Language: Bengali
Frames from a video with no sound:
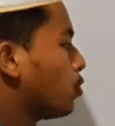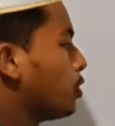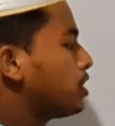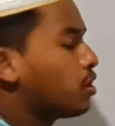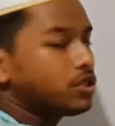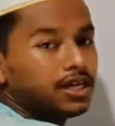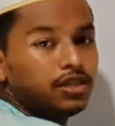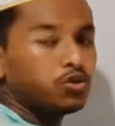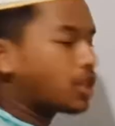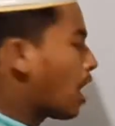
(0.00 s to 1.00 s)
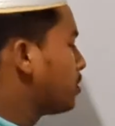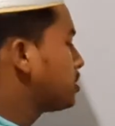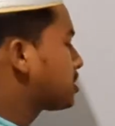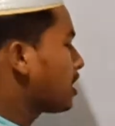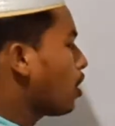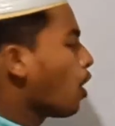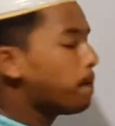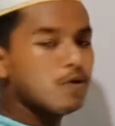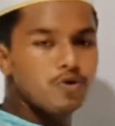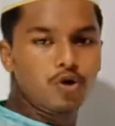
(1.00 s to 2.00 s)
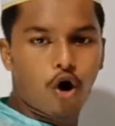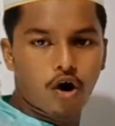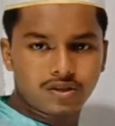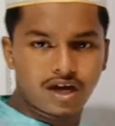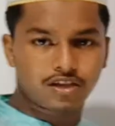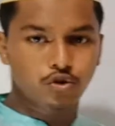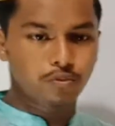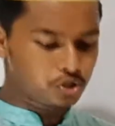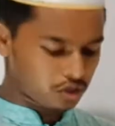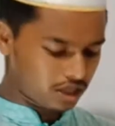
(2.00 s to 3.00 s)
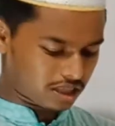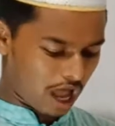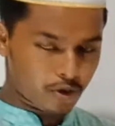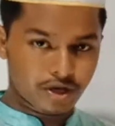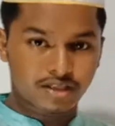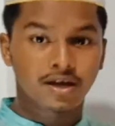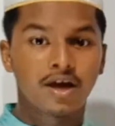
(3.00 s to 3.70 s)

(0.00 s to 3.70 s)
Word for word: নৈতিকতা কিন্তু তাওহিদ ছাড়া অপূর্ণ অর্থাৎ তুমি যদি তাওহিদ